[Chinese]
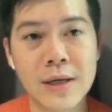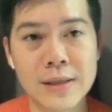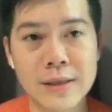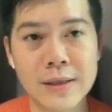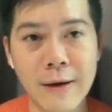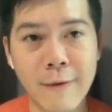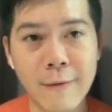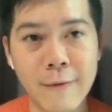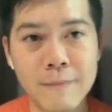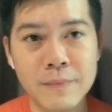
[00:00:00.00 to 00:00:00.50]

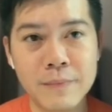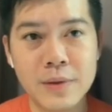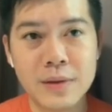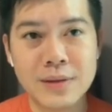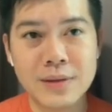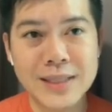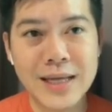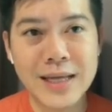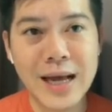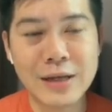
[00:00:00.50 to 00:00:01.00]
你要
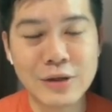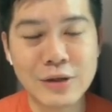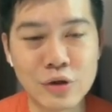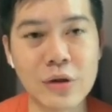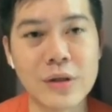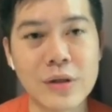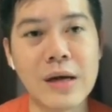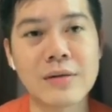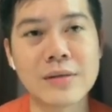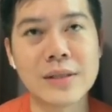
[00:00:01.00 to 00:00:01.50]
察
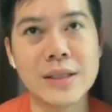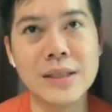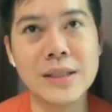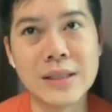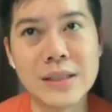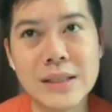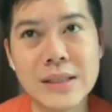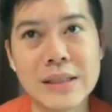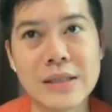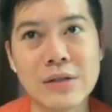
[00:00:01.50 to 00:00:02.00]
觉到
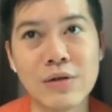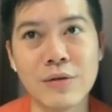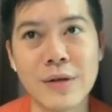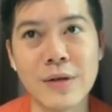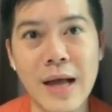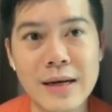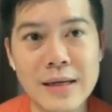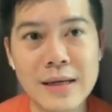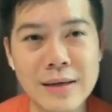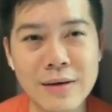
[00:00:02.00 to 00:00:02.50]
自己有
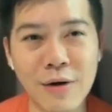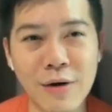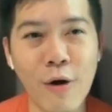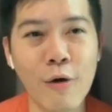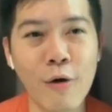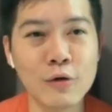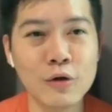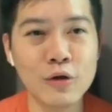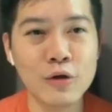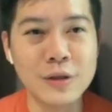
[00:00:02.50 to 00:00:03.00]
压力，然
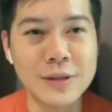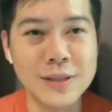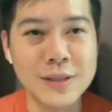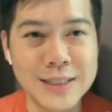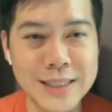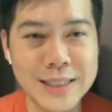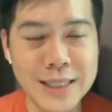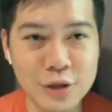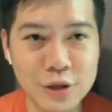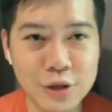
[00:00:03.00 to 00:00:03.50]
后去
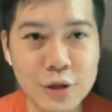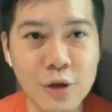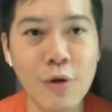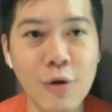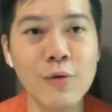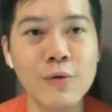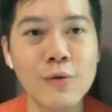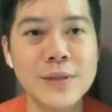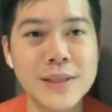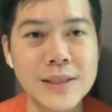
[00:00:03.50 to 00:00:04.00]
接
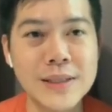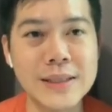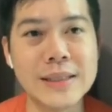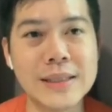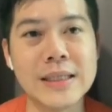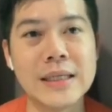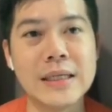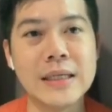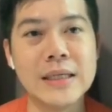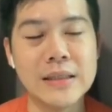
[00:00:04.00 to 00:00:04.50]
收自
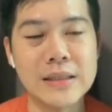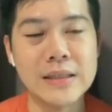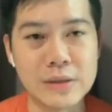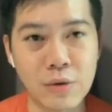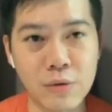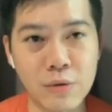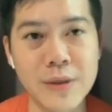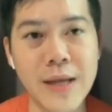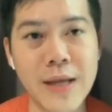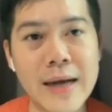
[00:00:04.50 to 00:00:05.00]
己
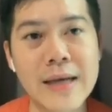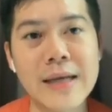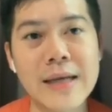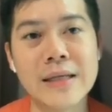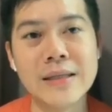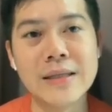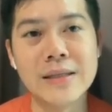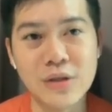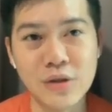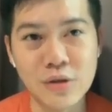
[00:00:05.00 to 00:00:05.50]
有压力，